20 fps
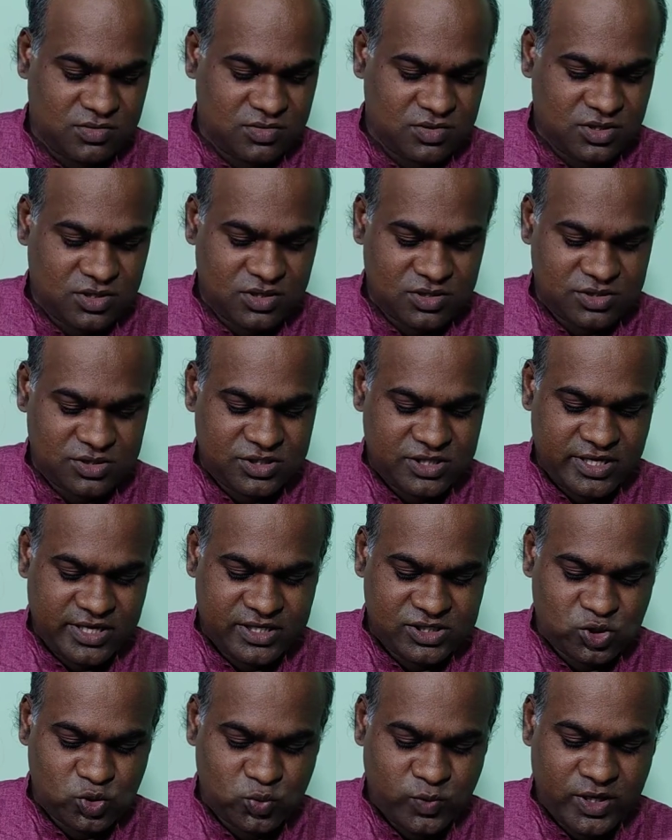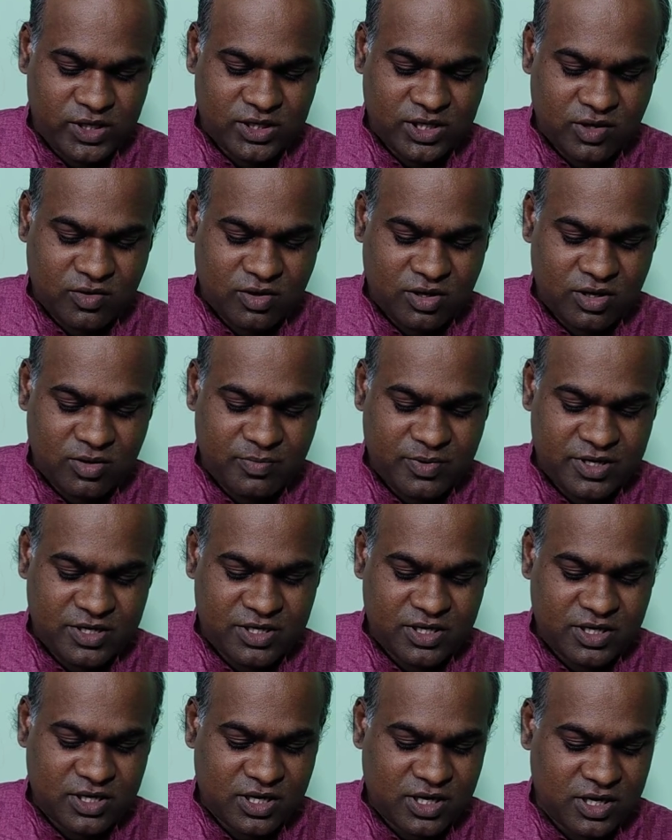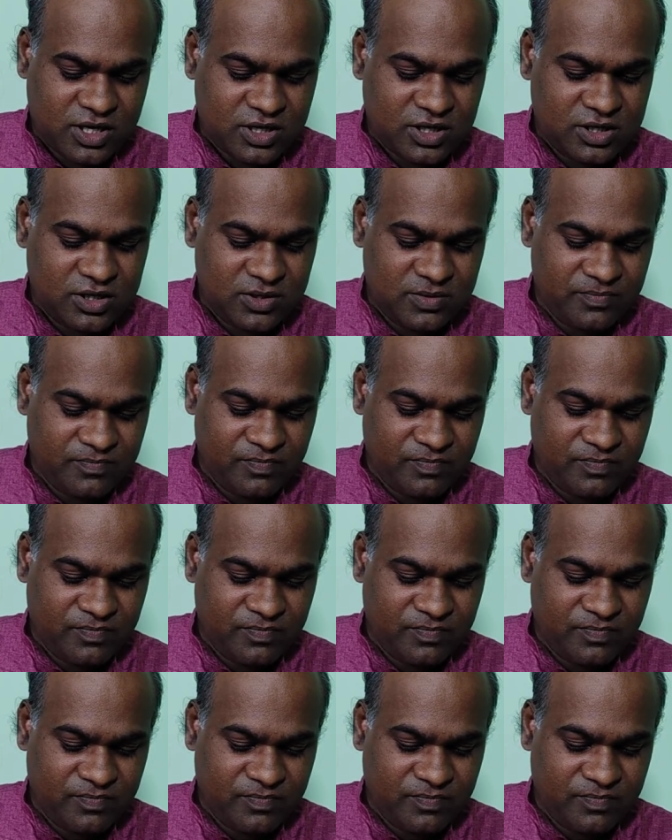வந்து ஜே ஸ்வேதா அவர்கள் பெற்றிருக்கிறார்கள்